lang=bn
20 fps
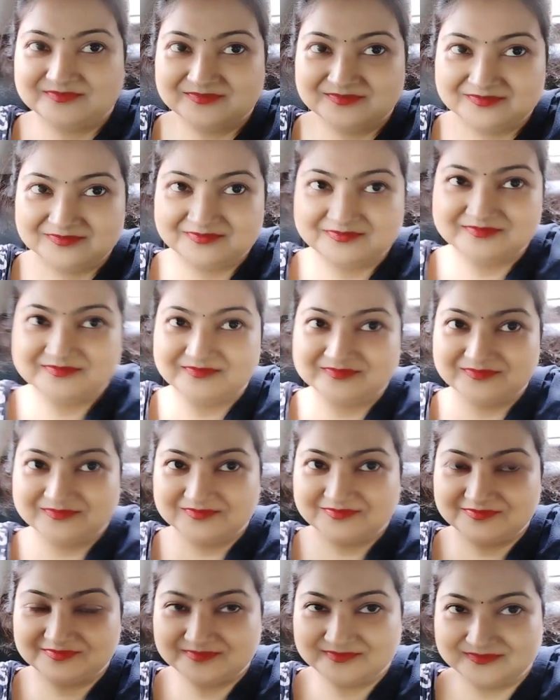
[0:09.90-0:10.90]
আমি
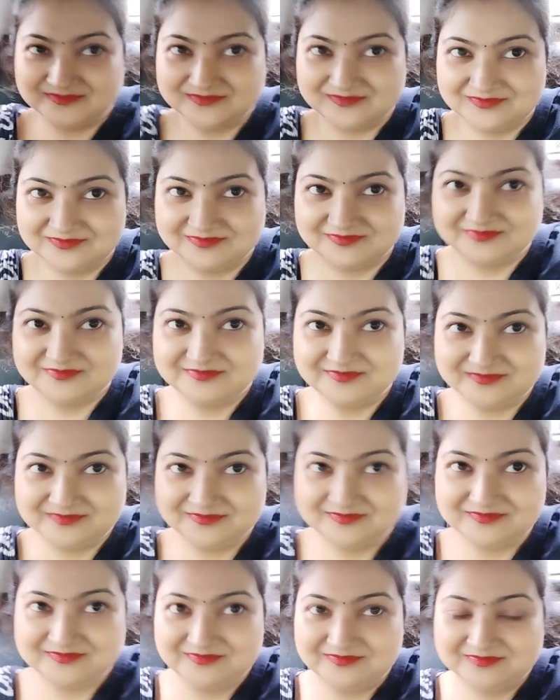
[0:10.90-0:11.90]
আজকে মানে
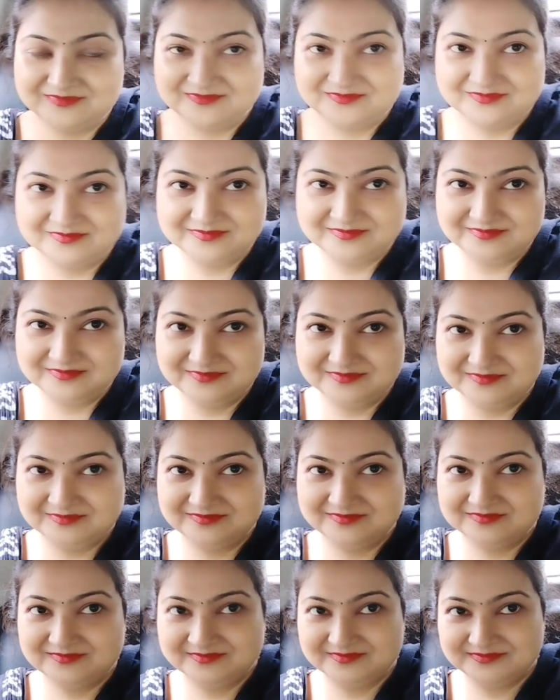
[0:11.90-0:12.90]
বৃহস্পতিবার
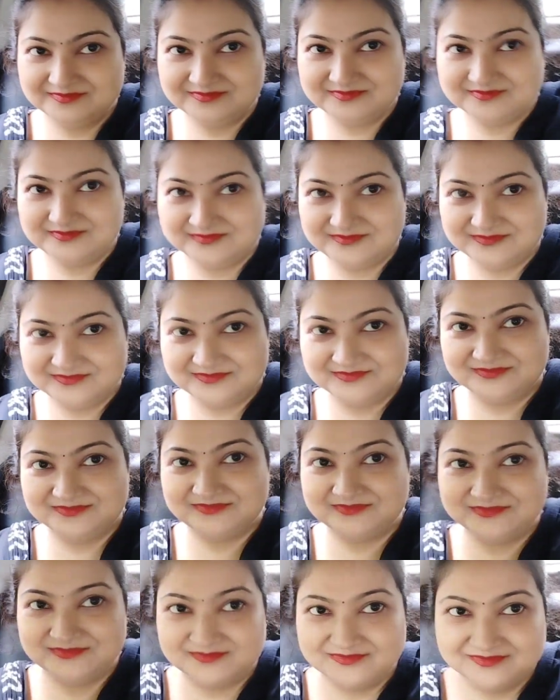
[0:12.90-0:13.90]
দিনকে
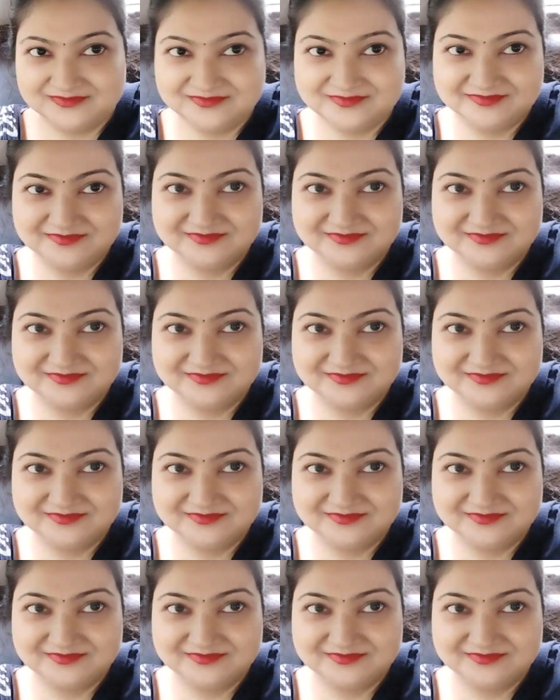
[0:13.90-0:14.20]
স্তুতিকে নিয়ে